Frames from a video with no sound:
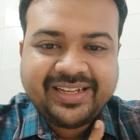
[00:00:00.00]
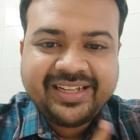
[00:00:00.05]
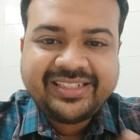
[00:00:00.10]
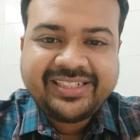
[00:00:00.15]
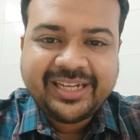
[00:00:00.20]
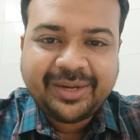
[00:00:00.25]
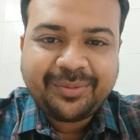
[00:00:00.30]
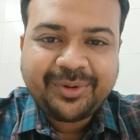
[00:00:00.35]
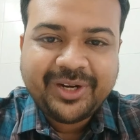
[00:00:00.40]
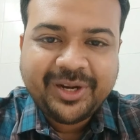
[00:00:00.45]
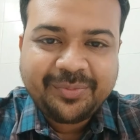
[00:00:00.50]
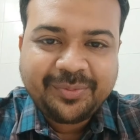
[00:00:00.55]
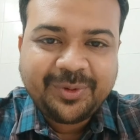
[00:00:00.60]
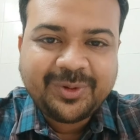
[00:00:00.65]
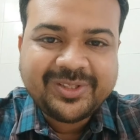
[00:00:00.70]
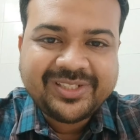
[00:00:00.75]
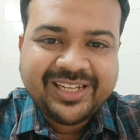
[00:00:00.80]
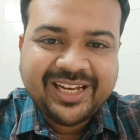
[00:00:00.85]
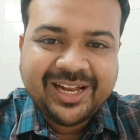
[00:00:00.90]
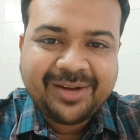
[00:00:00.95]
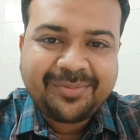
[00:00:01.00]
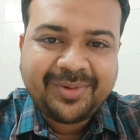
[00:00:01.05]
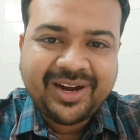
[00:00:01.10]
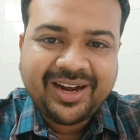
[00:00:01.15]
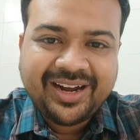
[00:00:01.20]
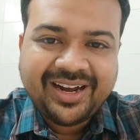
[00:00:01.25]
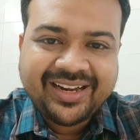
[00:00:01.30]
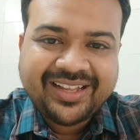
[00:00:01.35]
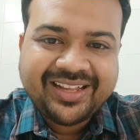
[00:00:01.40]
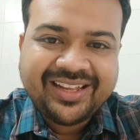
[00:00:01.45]
ঠিক যেমনটা বলছিলাম
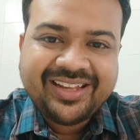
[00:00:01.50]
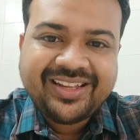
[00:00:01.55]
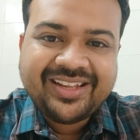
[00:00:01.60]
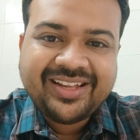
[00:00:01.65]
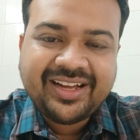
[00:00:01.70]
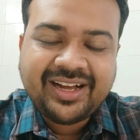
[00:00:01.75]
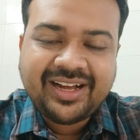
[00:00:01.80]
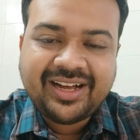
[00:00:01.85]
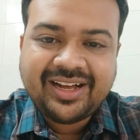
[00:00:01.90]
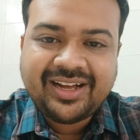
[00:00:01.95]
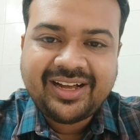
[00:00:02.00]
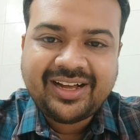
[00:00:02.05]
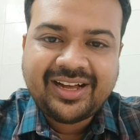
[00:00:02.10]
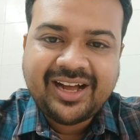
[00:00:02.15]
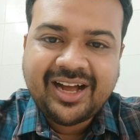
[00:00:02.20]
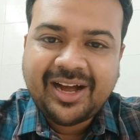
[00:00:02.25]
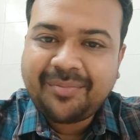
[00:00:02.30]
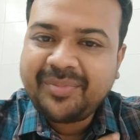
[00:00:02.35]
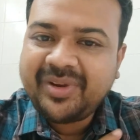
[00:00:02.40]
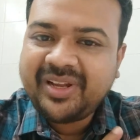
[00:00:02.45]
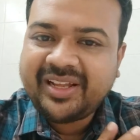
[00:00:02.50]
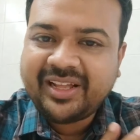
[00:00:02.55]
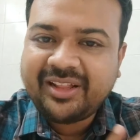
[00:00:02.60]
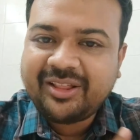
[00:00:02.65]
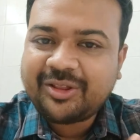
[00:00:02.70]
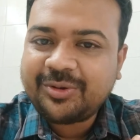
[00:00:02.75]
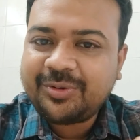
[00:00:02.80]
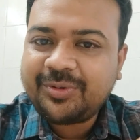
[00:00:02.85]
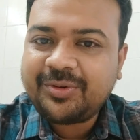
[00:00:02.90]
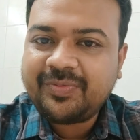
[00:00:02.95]
আর কি আমি
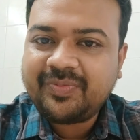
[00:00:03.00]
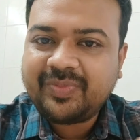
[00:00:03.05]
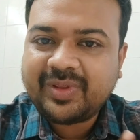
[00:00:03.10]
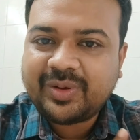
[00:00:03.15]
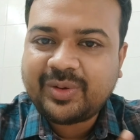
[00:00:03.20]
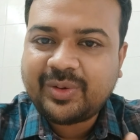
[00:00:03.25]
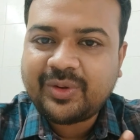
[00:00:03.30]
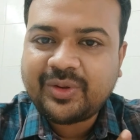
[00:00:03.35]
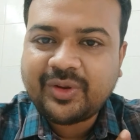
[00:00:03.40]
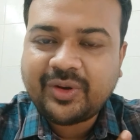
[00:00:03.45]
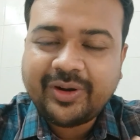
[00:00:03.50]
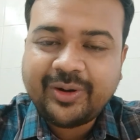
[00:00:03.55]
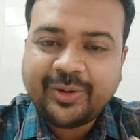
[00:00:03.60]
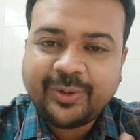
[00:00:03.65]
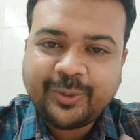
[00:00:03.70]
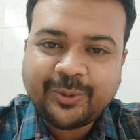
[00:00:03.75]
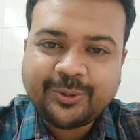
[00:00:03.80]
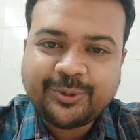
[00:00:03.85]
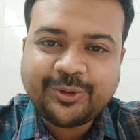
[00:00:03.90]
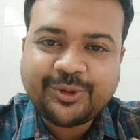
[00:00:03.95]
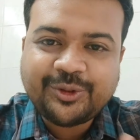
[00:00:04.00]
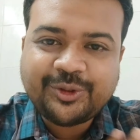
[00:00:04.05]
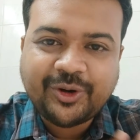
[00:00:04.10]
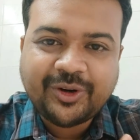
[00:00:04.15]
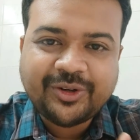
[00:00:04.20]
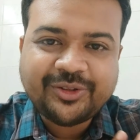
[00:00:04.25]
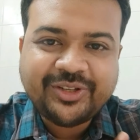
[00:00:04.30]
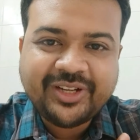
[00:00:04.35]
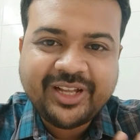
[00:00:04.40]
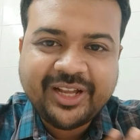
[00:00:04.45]
কিন্তু কোনো ধরনের ওষুধ
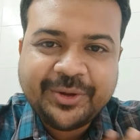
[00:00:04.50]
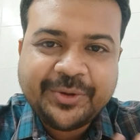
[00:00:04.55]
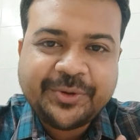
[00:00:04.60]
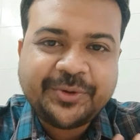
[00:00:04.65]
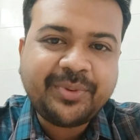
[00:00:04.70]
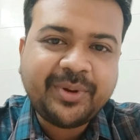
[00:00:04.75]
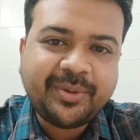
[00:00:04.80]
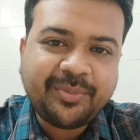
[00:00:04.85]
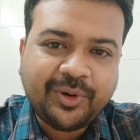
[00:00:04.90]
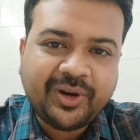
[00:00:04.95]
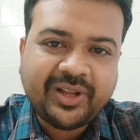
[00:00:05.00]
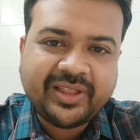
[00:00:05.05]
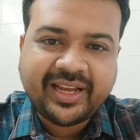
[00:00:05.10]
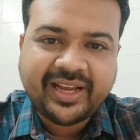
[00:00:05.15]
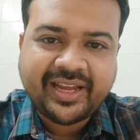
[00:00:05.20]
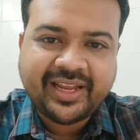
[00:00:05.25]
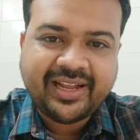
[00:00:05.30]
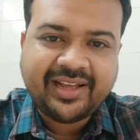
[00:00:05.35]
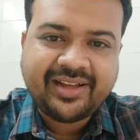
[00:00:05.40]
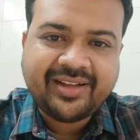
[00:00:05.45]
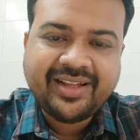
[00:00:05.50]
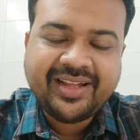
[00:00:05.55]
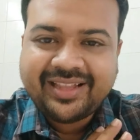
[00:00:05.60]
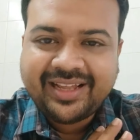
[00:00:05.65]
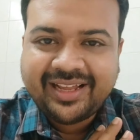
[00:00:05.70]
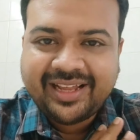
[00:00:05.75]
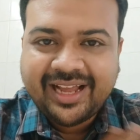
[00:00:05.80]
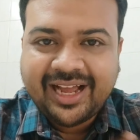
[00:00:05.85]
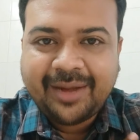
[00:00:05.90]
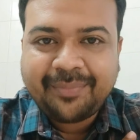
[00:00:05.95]
সরাসরি ইউটিউবে বলে থাকি না
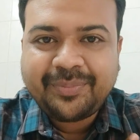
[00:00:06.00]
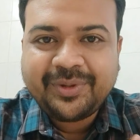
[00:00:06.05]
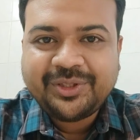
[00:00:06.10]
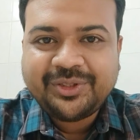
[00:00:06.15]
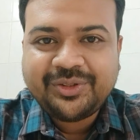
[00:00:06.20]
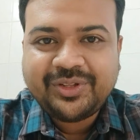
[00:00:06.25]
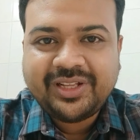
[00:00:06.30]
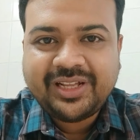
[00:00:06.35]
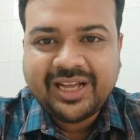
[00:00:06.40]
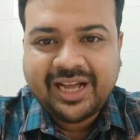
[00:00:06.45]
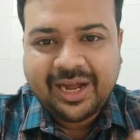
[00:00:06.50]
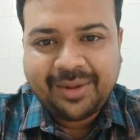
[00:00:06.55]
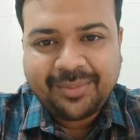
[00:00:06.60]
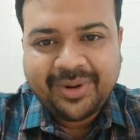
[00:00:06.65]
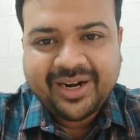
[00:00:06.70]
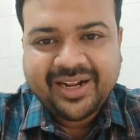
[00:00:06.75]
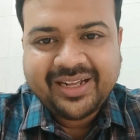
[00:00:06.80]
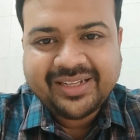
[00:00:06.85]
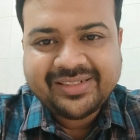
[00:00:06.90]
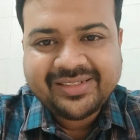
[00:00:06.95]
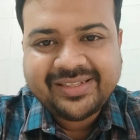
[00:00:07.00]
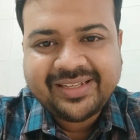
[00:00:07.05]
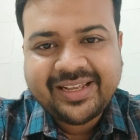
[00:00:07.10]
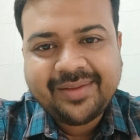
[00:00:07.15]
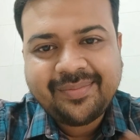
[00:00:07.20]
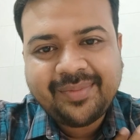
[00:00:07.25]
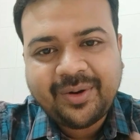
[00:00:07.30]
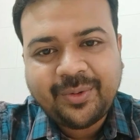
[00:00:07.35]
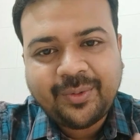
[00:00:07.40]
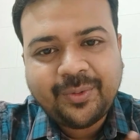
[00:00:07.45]
তাই আপনি যদি আমার কাছ থেকে
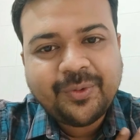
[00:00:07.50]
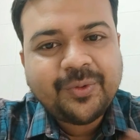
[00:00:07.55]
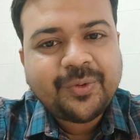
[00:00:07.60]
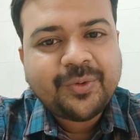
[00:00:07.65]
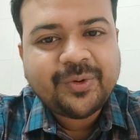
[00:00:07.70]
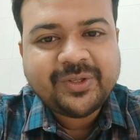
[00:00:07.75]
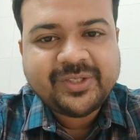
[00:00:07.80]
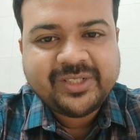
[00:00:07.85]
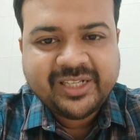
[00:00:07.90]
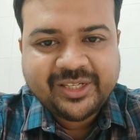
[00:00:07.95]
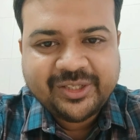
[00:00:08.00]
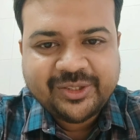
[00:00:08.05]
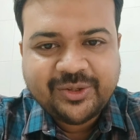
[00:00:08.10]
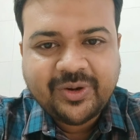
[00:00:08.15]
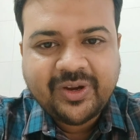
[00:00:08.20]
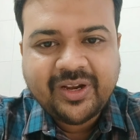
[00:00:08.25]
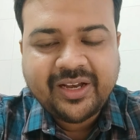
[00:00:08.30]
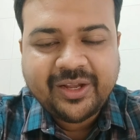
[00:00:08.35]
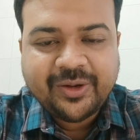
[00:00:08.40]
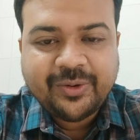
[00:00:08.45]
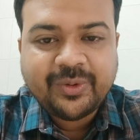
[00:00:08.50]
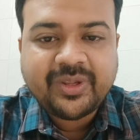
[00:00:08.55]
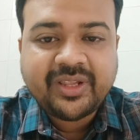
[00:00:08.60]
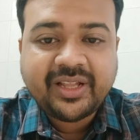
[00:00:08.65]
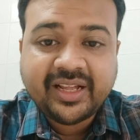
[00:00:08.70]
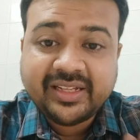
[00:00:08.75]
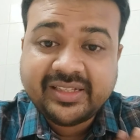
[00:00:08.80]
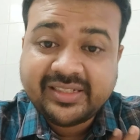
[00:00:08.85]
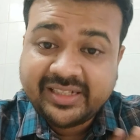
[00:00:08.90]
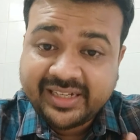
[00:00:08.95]
বা অন্য কোনো চিকিৎসকের নিকট
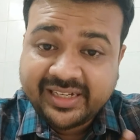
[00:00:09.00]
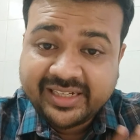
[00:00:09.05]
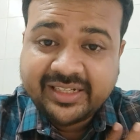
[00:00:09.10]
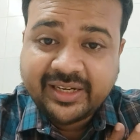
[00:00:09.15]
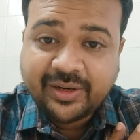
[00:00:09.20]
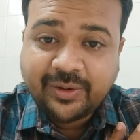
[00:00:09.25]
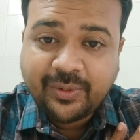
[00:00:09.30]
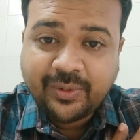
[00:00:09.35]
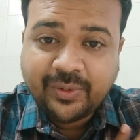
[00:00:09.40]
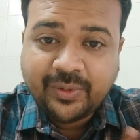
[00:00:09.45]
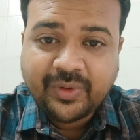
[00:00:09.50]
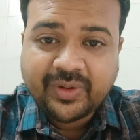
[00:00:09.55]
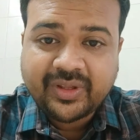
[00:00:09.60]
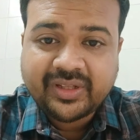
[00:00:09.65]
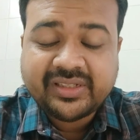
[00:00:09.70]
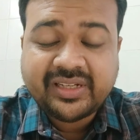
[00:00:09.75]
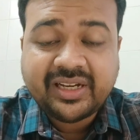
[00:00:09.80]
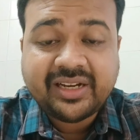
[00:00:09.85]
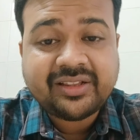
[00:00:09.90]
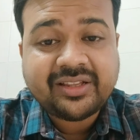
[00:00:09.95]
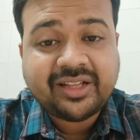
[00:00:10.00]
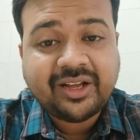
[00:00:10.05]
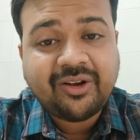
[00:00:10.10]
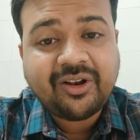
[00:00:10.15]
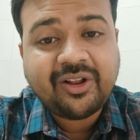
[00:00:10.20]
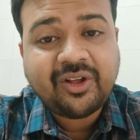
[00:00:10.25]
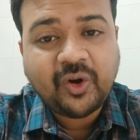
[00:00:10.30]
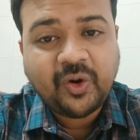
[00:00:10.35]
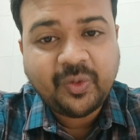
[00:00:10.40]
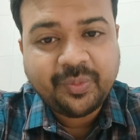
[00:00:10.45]
থেকে চিকিৎসা গ্রহণ করতে চান
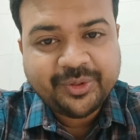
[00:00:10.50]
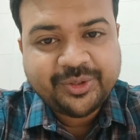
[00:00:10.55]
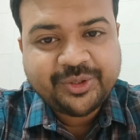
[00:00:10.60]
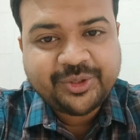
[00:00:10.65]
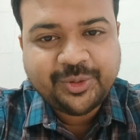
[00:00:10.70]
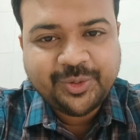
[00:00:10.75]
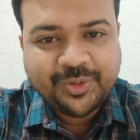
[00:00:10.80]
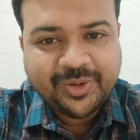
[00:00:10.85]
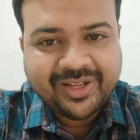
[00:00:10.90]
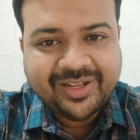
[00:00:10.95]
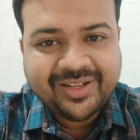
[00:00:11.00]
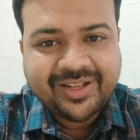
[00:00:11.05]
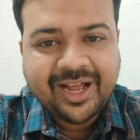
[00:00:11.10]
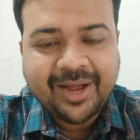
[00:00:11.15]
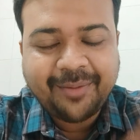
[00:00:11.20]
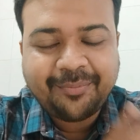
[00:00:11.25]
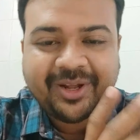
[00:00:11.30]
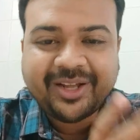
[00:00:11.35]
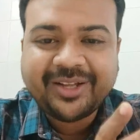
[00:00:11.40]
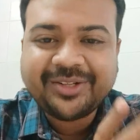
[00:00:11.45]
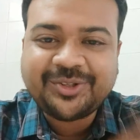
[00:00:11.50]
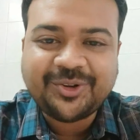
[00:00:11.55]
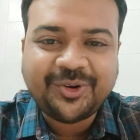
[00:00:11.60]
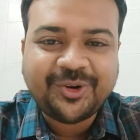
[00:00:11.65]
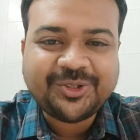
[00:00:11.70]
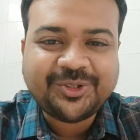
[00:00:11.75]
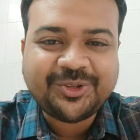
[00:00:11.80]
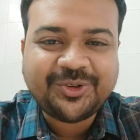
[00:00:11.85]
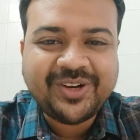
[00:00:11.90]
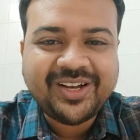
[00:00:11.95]
তাহলে অবশ্যই আপনাকে
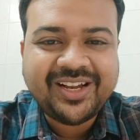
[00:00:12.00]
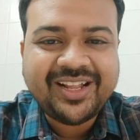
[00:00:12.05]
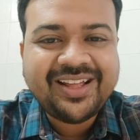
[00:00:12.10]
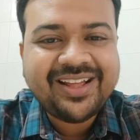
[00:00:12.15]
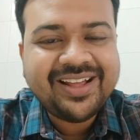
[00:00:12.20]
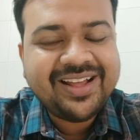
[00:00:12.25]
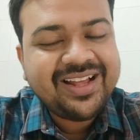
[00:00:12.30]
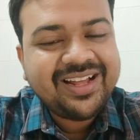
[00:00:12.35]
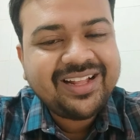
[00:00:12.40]
সশরীরে